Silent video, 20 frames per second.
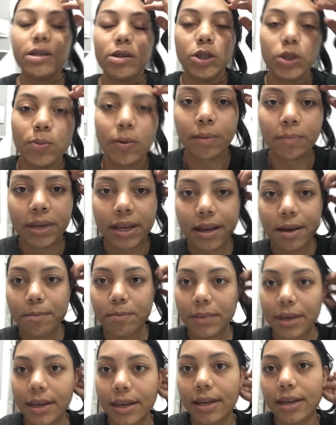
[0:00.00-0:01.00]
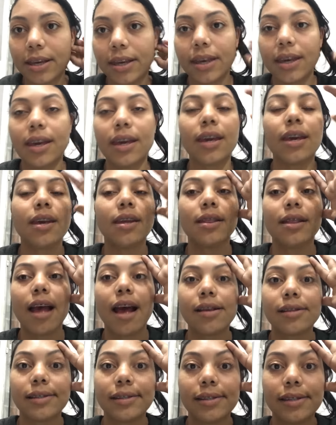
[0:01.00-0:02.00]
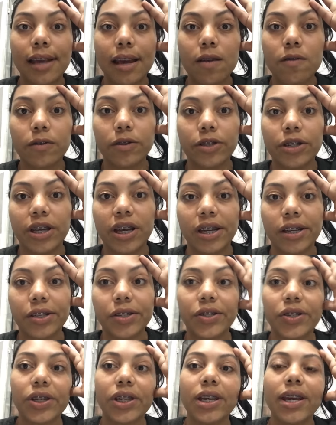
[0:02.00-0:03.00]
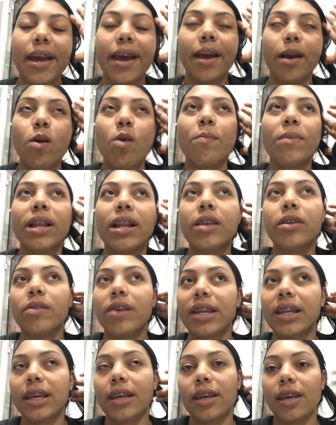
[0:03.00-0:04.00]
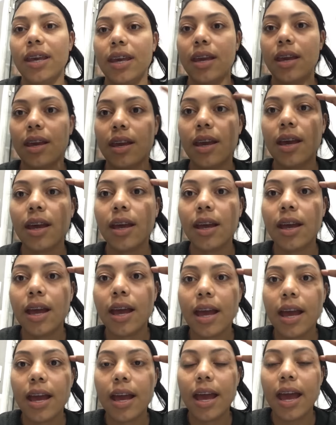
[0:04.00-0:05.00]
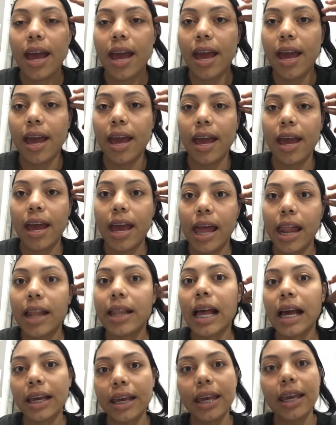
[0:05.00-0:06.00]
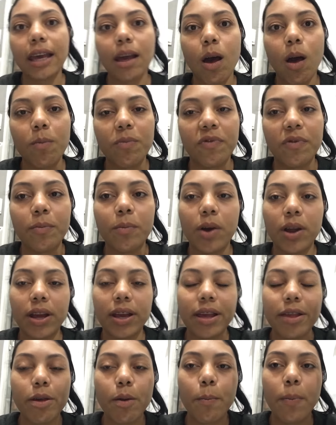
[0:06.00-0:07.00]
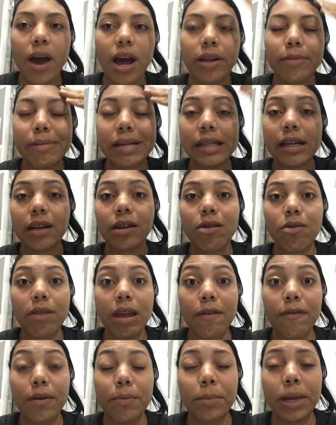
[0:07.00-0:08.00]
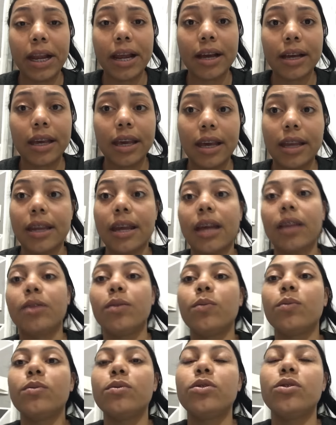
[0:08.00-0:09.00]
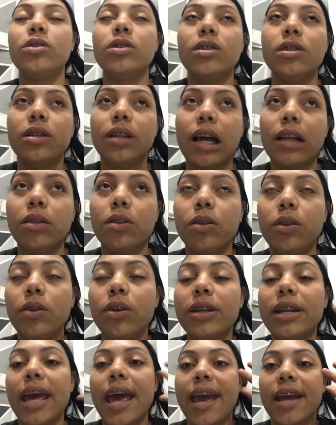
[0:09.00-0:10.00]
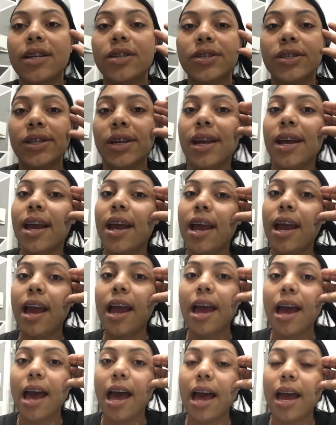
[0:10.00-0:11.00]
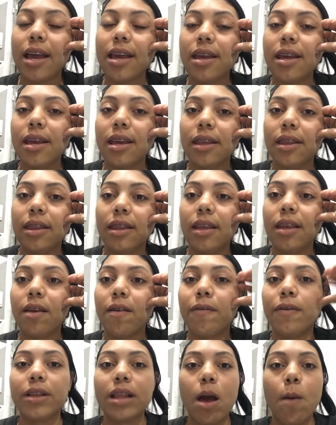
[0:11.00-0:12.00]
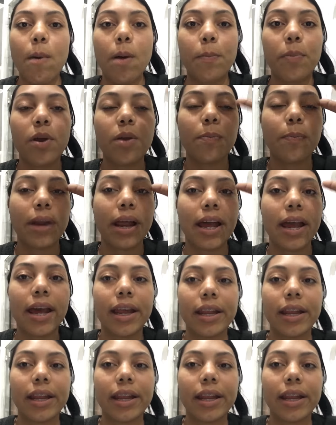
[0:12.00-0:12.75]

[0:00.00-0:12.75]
de uma amiga minha que nasceu, gente. E é, como ela não é daqui, é, ela é daqui, óbvio, mora aqui em São Paulo, mas ela não tem família aqui, né? Tudo de lá do Nordeste. Aí eu fui dar um apoio para ela,